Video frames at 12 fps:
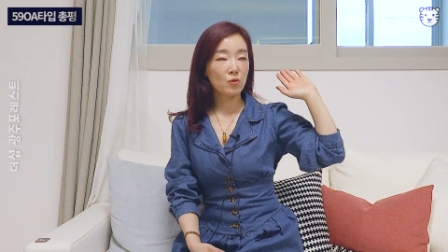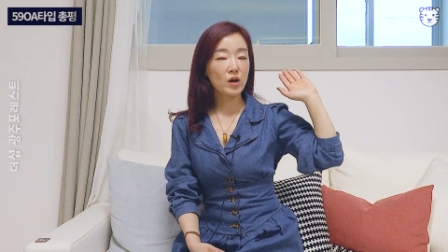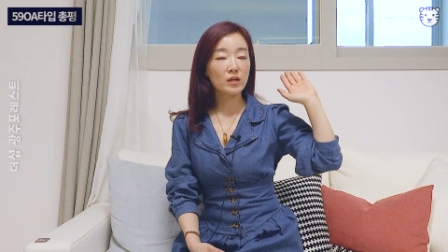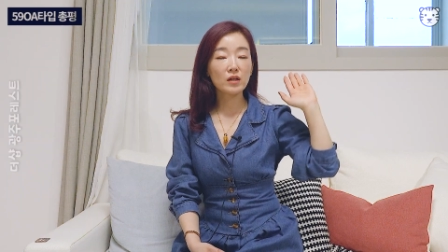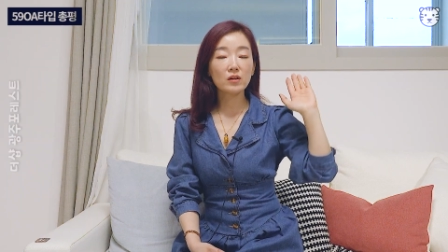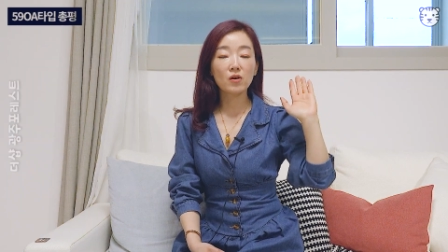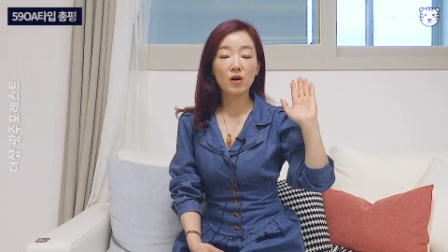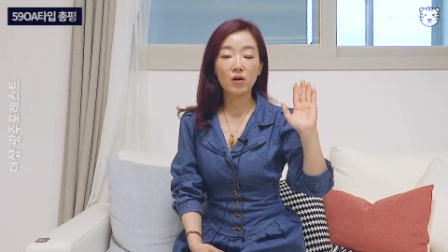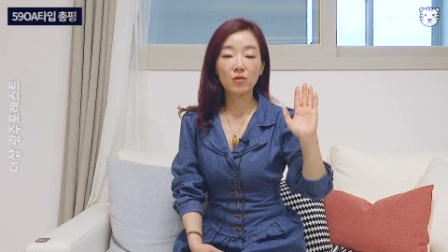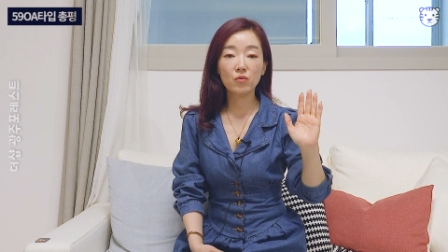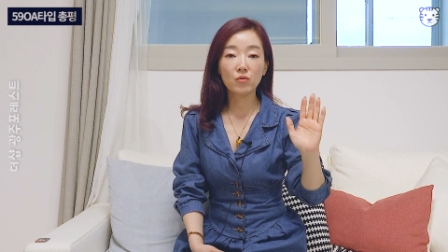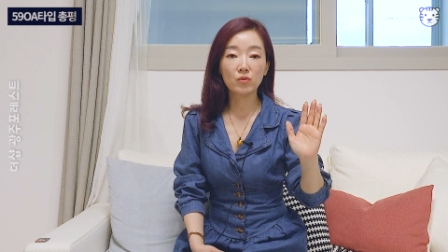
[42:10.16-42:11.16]
환할 것
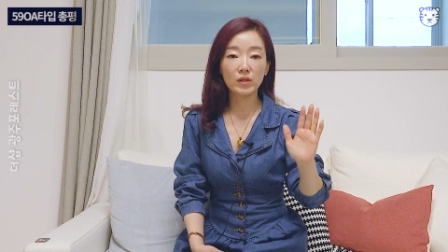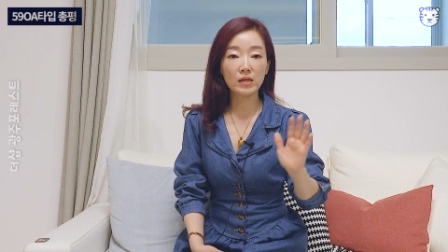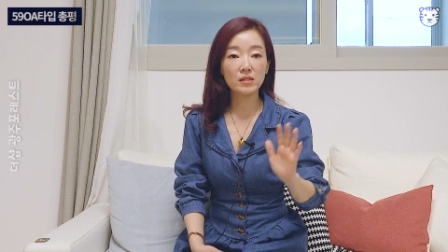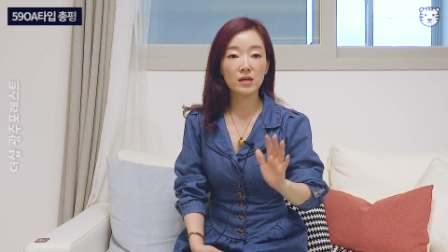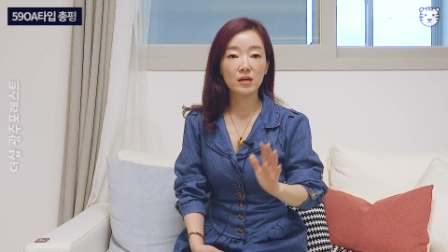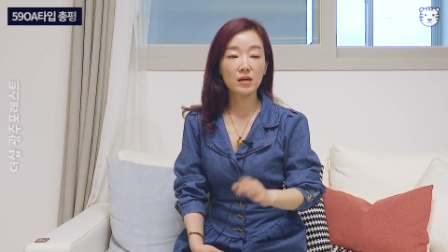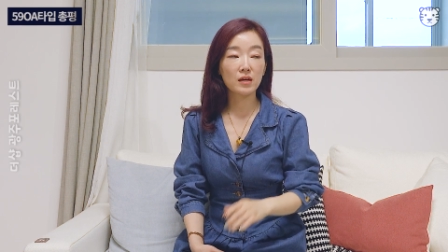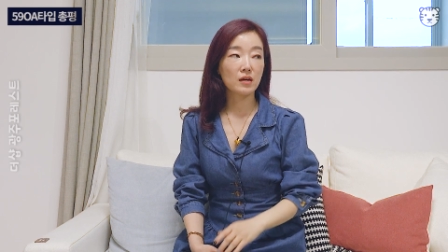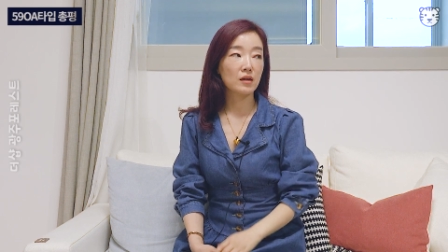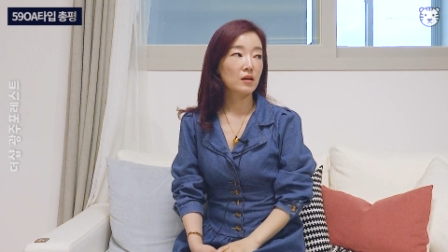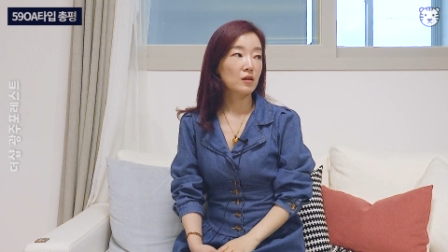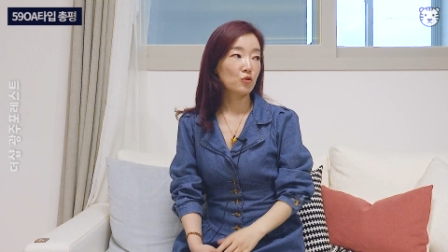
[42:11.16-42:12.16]
같고
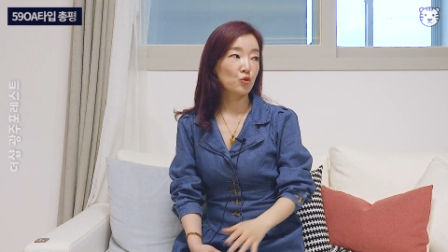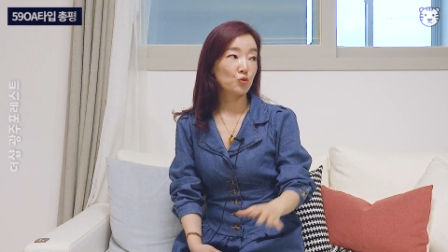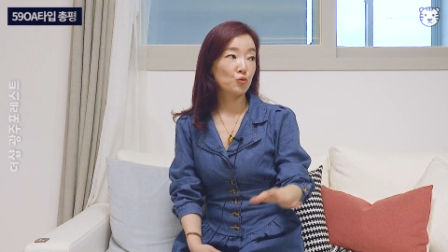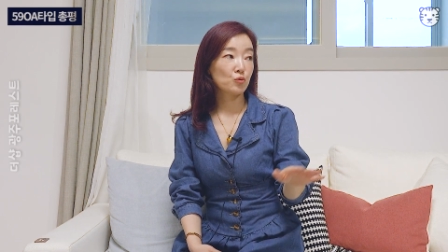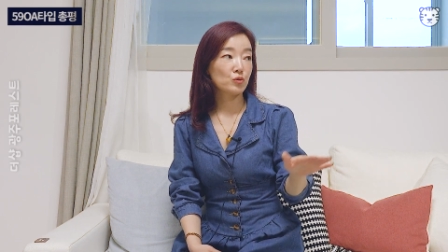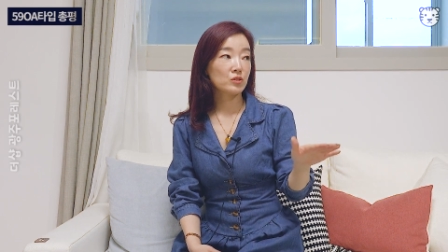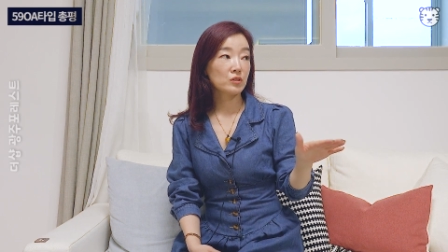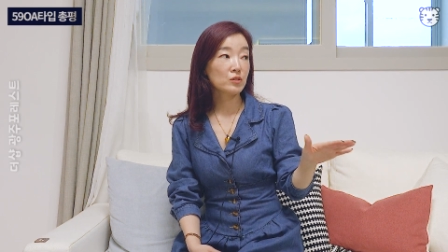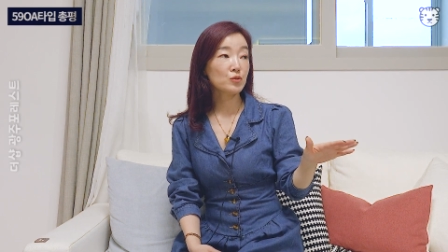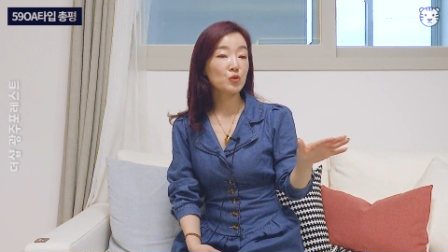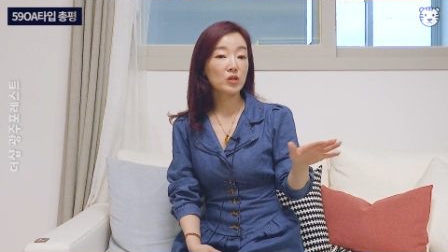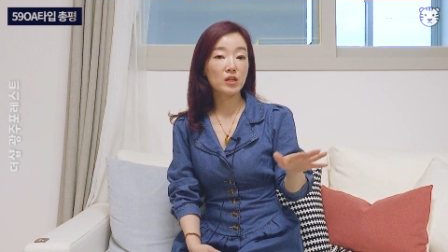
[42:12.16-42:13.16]
낮에 그리고
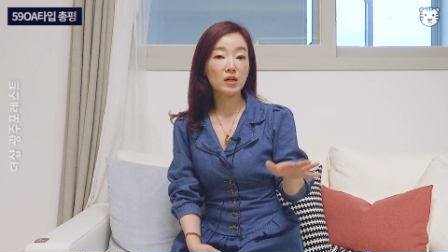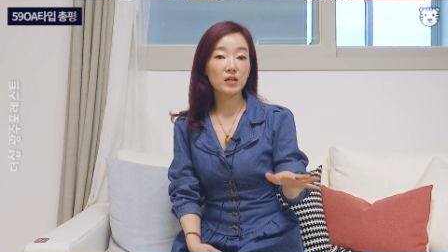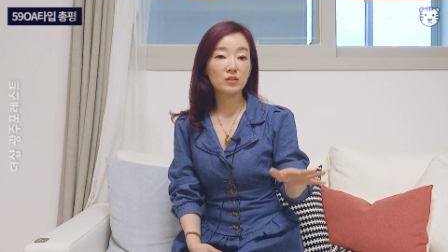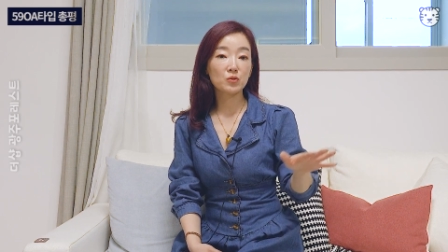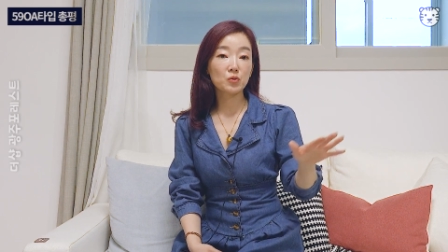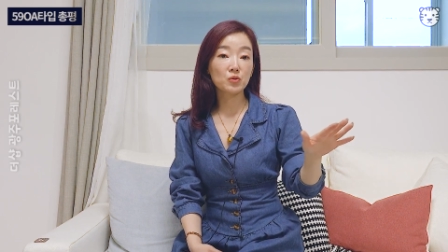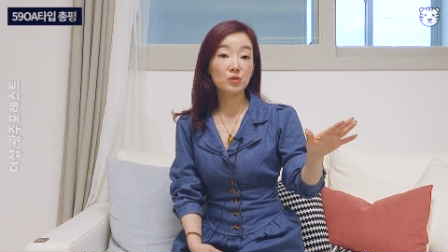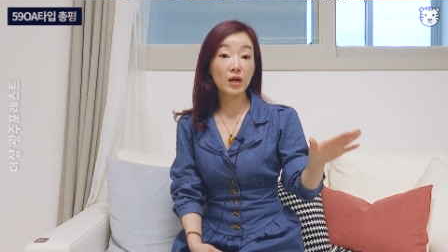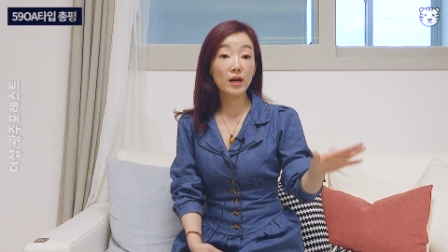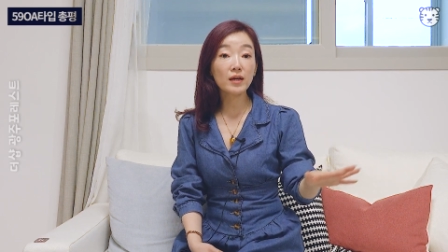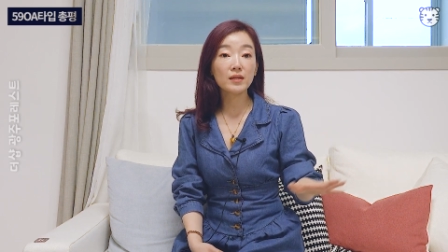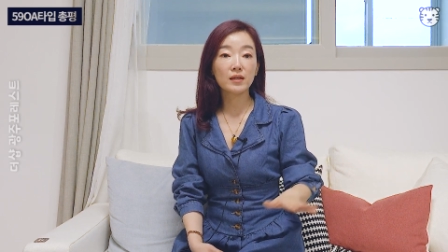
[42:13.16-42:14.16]
층수에 따라서 또는
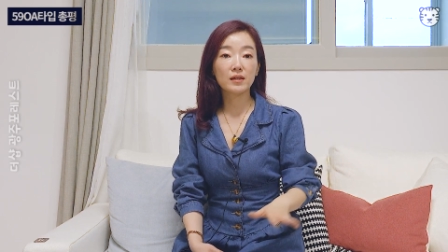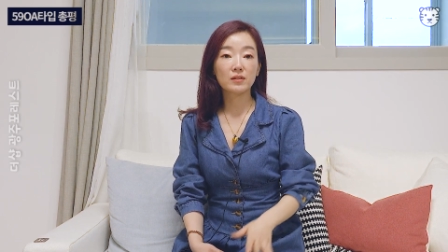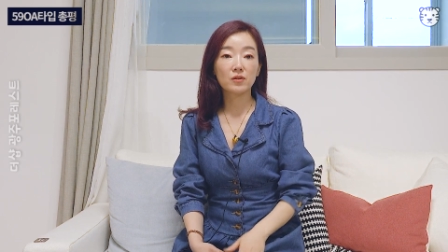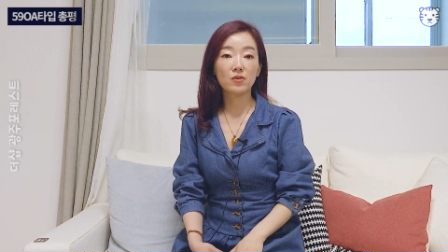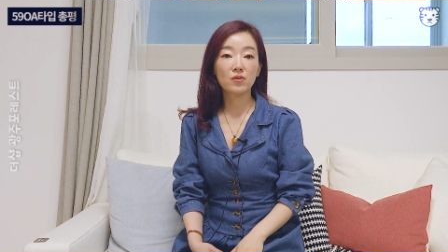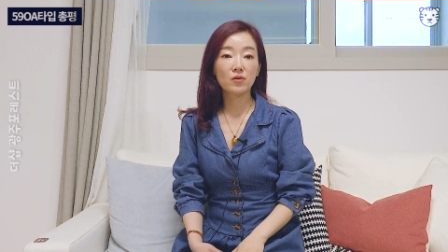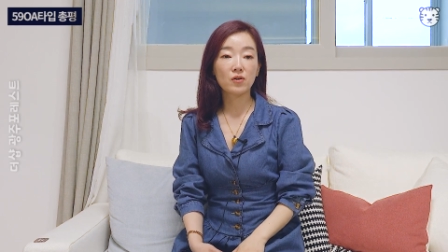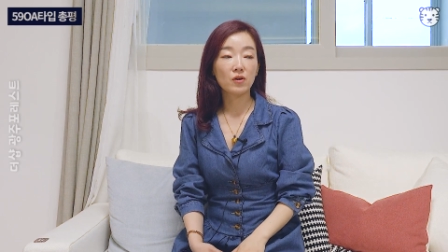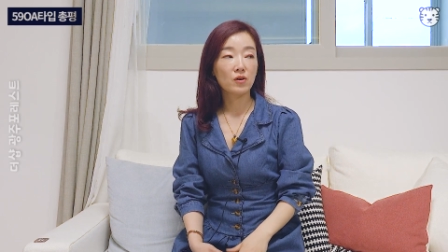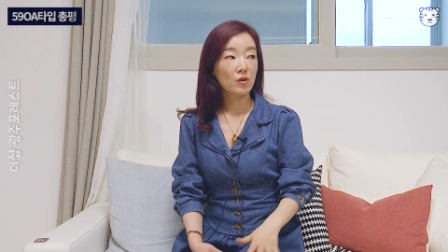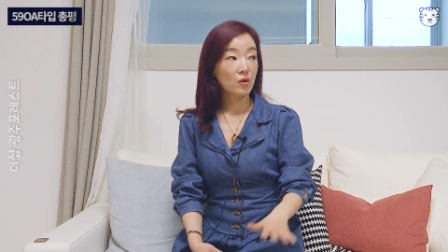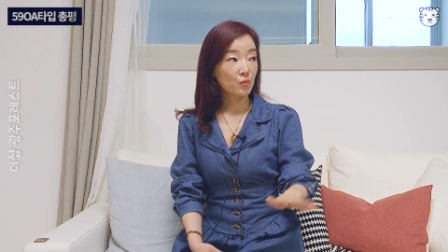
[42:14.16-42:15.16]
향에 따라서
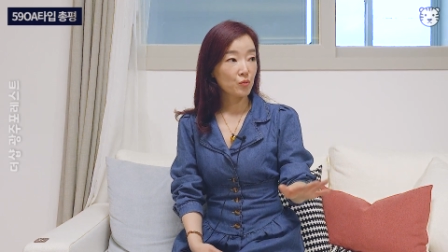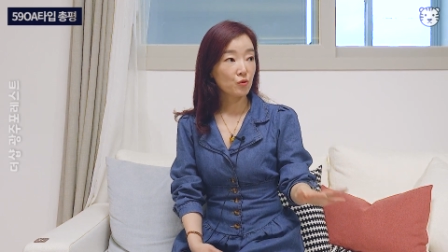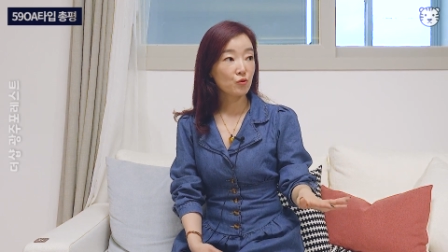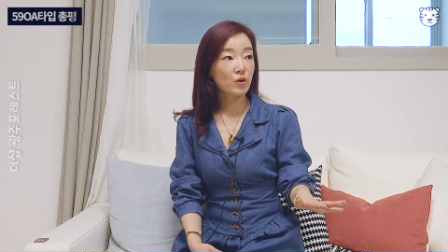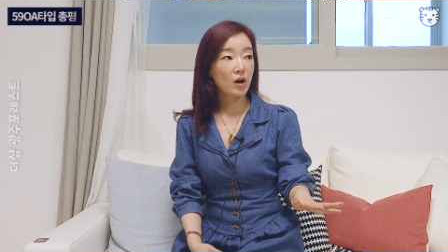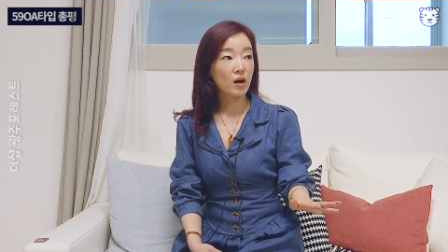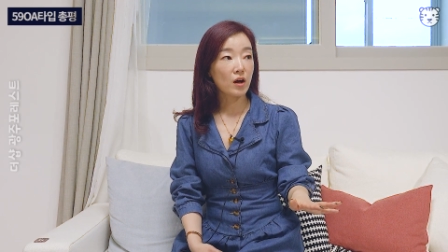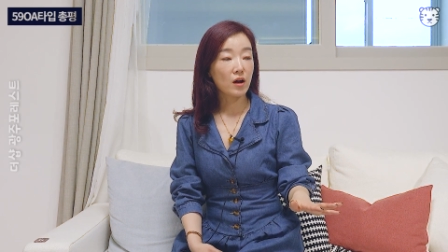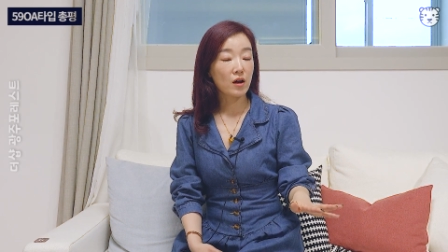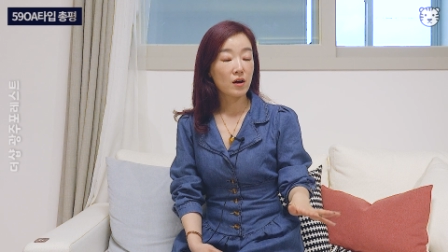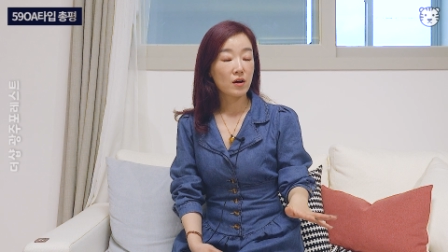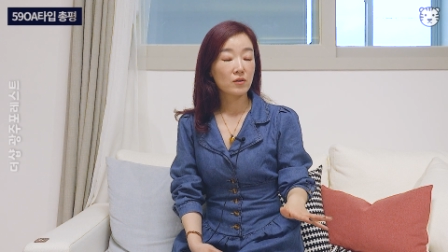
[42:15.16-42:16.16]
뷰가
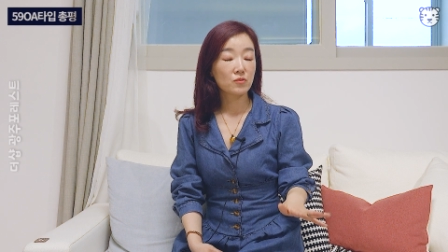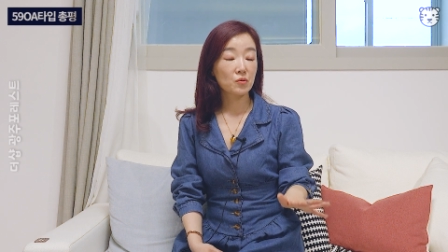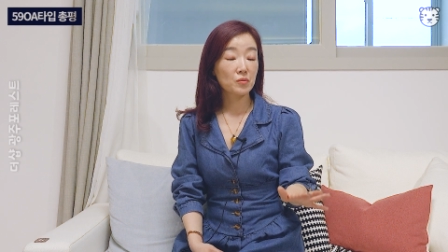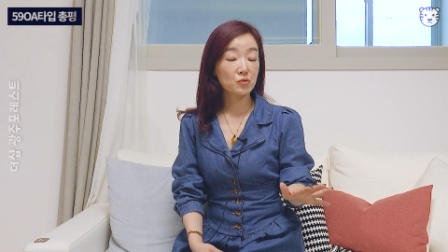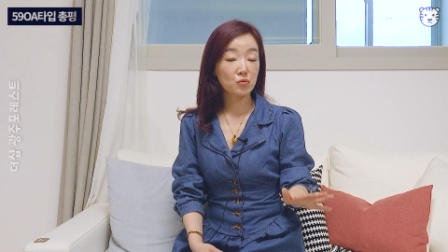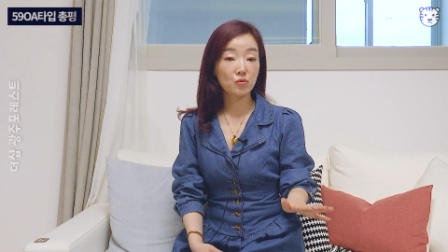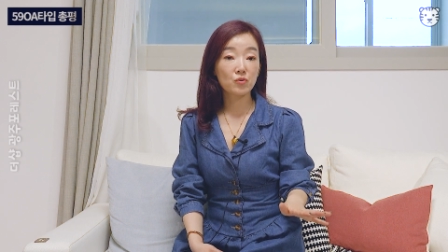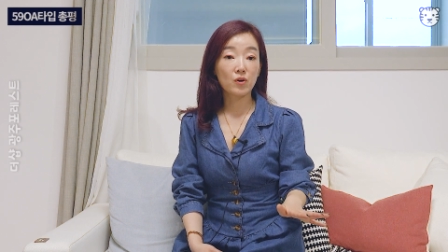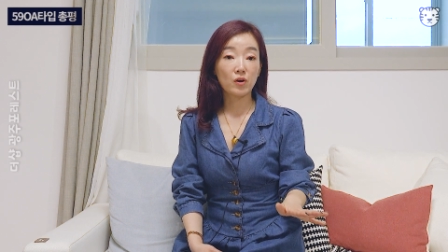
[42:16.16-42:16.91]
정말 좋을 것